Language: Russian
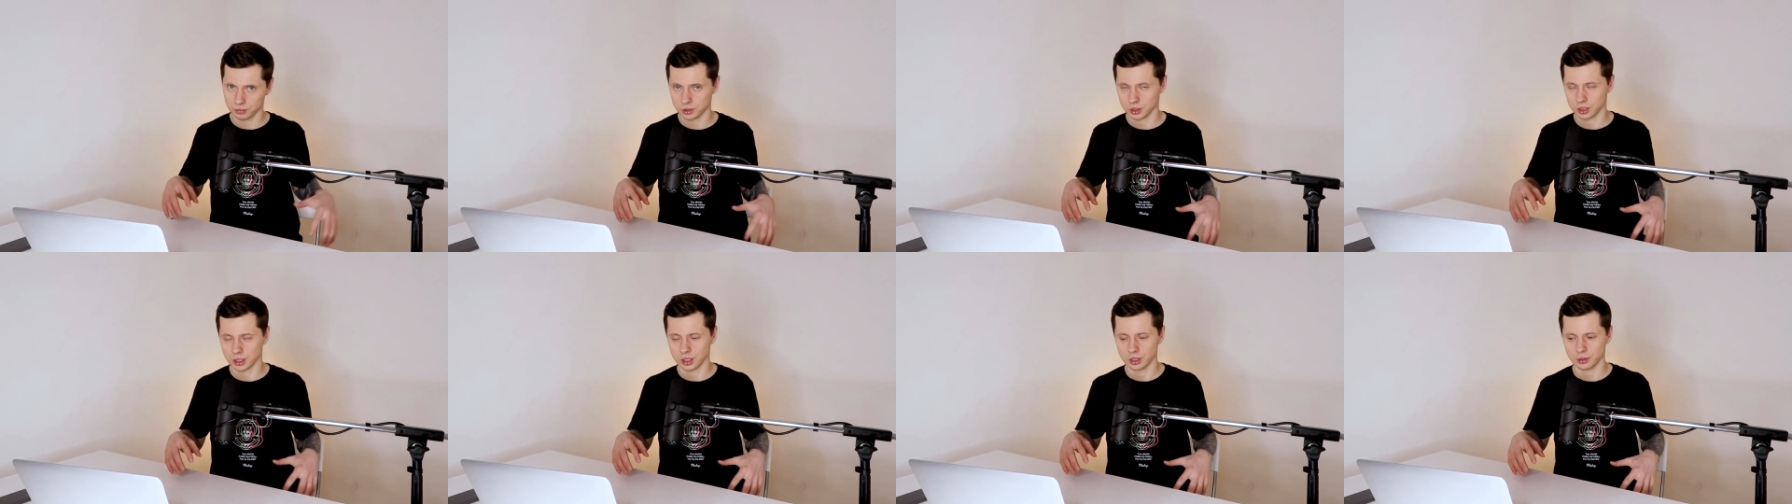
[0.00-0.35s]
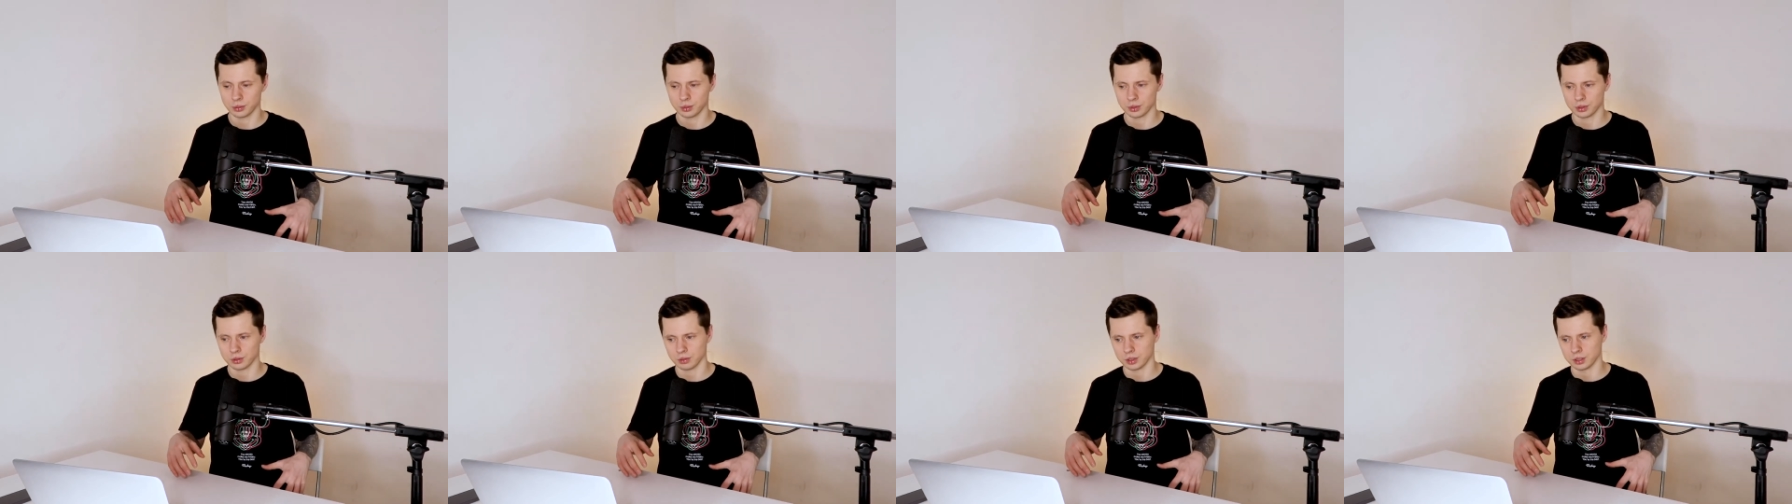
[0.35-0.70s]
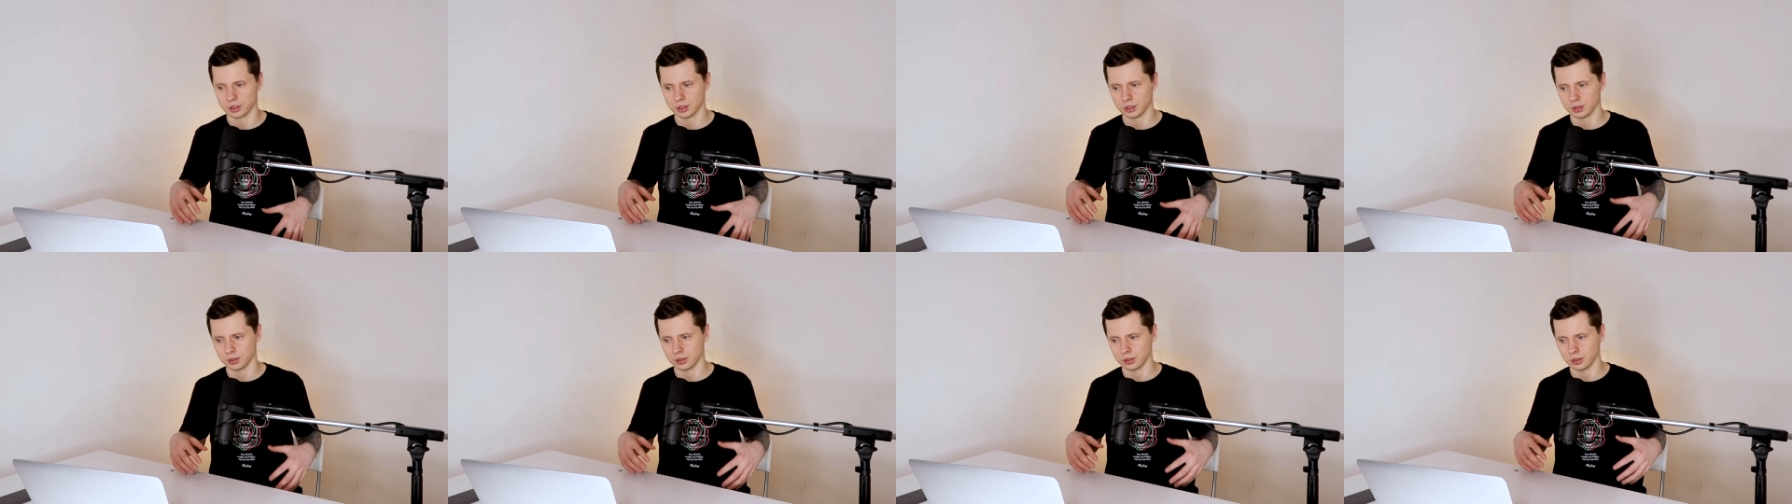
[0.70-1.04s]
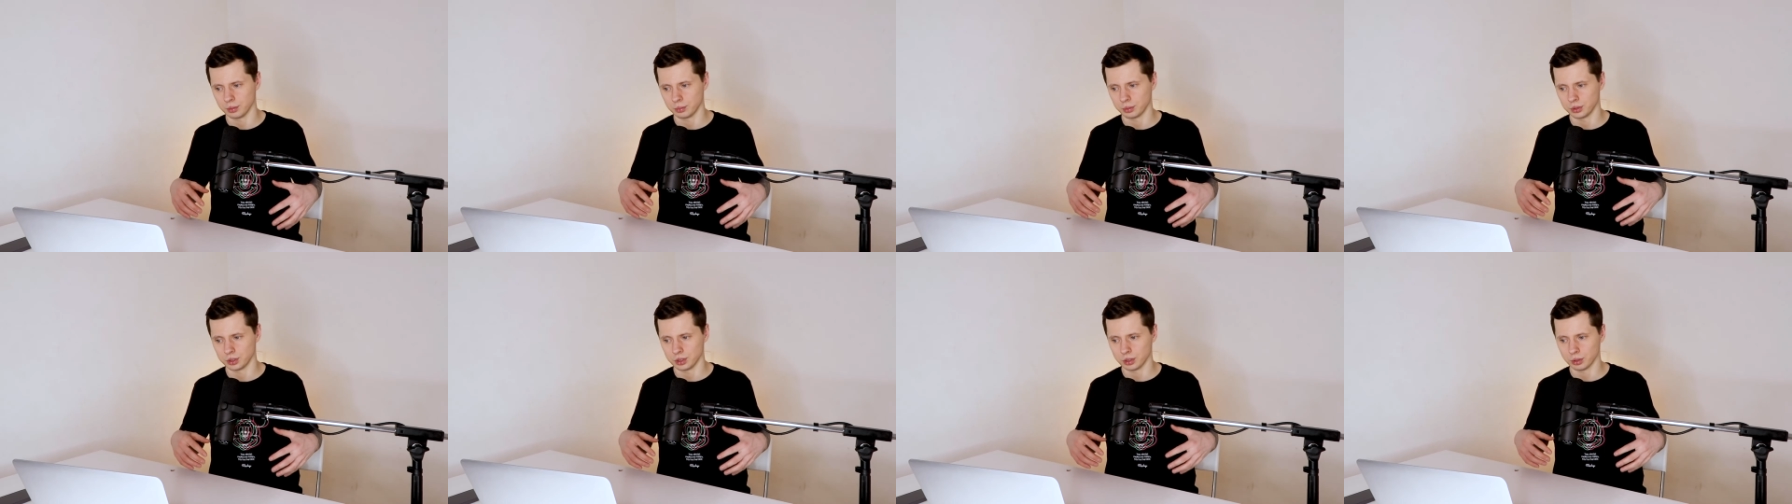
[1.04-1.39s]
скидывается в один
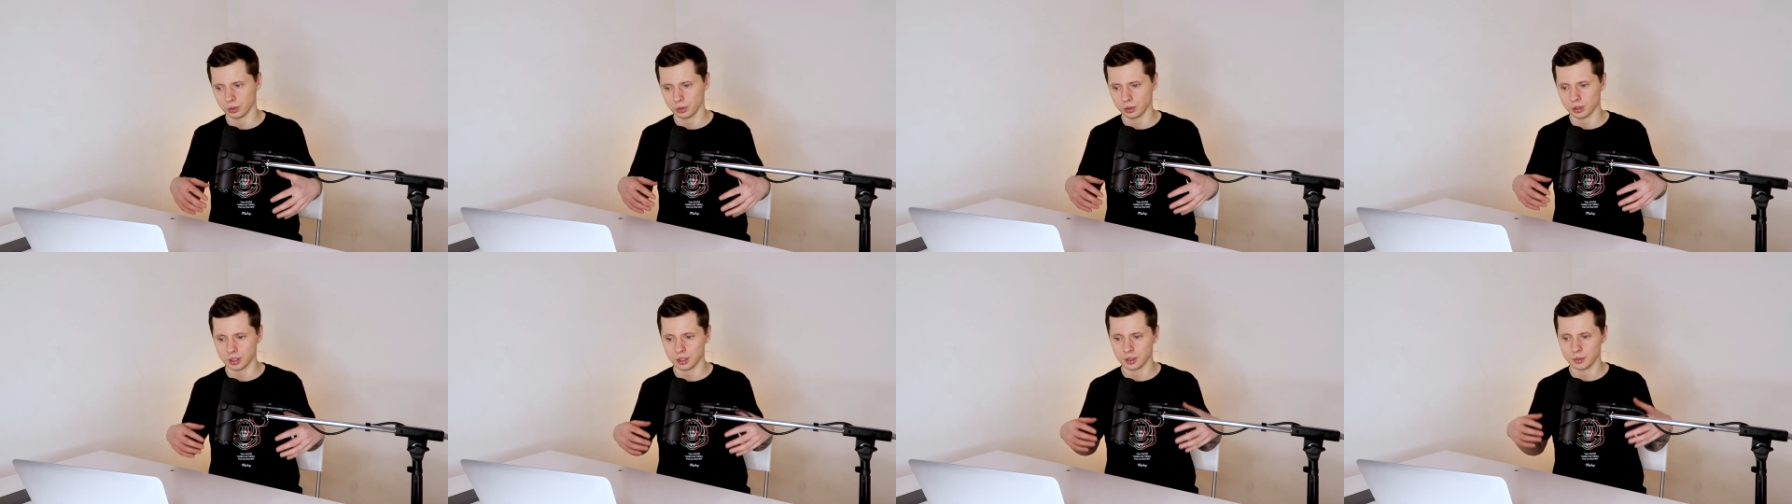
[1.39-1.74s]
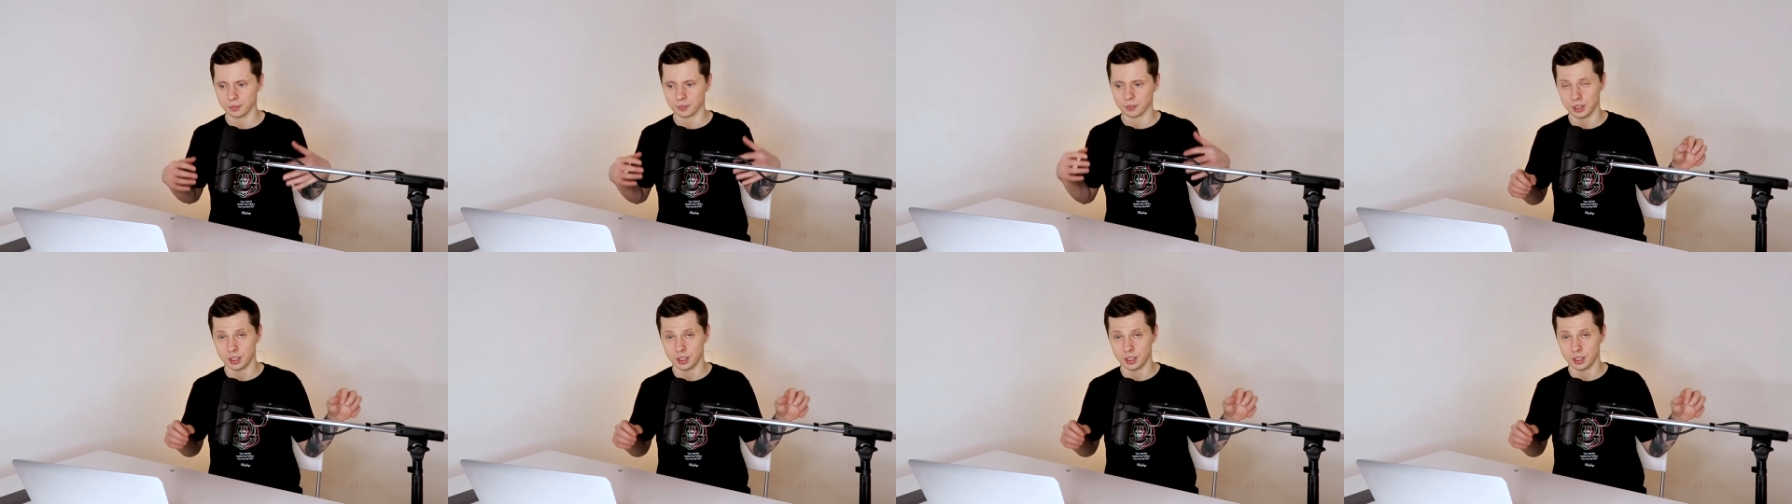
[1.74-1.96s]
репозиторий,